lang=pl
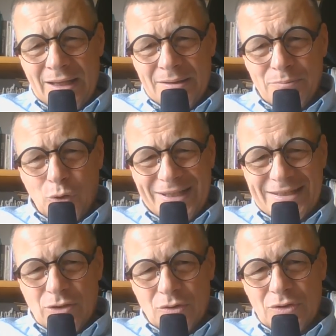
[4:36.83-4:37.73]
pod
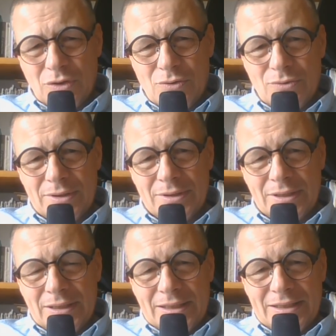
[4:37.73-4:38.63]
eskortą
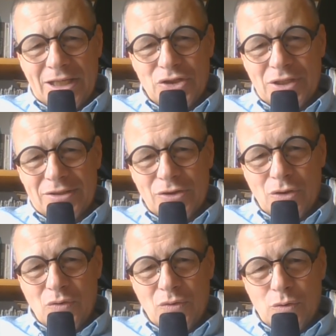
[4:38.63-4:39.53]
jedzie
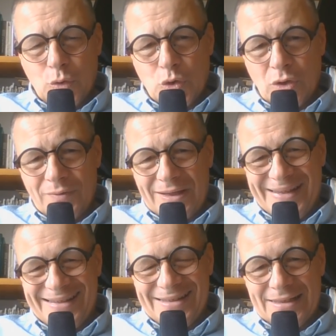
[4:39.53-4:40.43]
do luksusowej
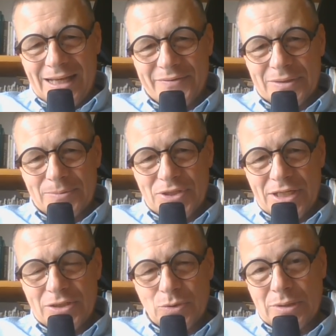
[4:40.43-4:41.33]
willi na
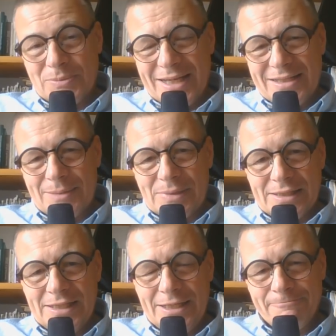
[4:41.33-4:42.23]
wybrzeżu. Tymczasem
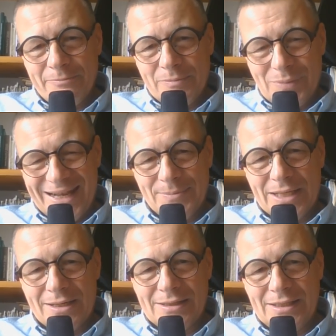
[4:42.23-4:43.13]
Li Premier
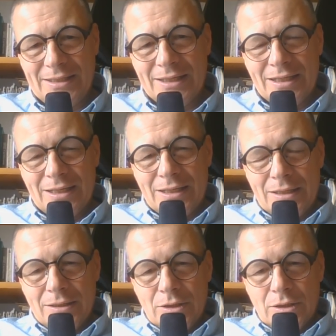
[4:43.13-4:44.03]
Lee,
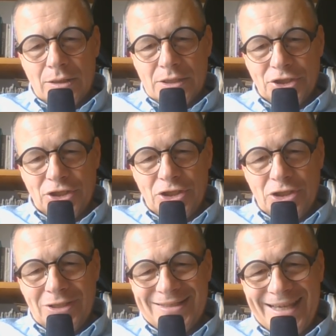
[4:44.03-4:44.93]
y,
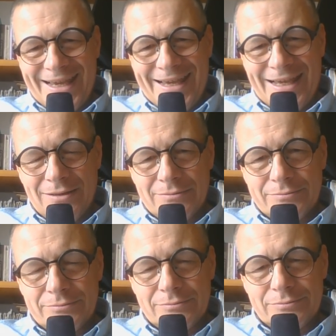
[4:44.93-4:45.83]
Li Ke,
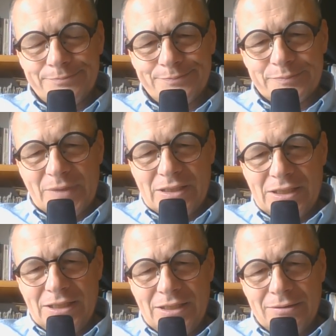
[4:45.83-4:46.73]
hmm,
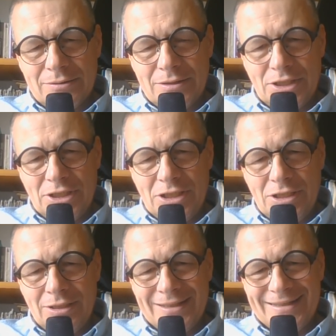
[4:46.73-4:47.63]
Li Li
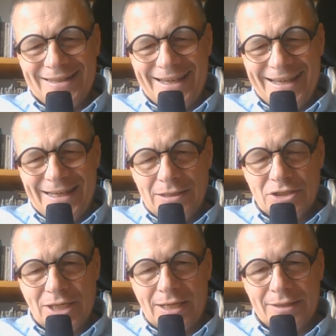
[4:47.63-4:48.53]
Ke
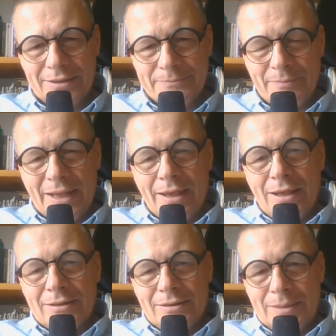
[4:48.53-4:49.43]
Chang,
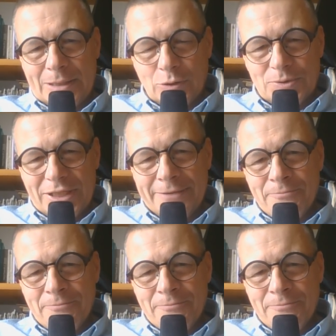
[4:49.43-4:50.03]
chyba dobrze,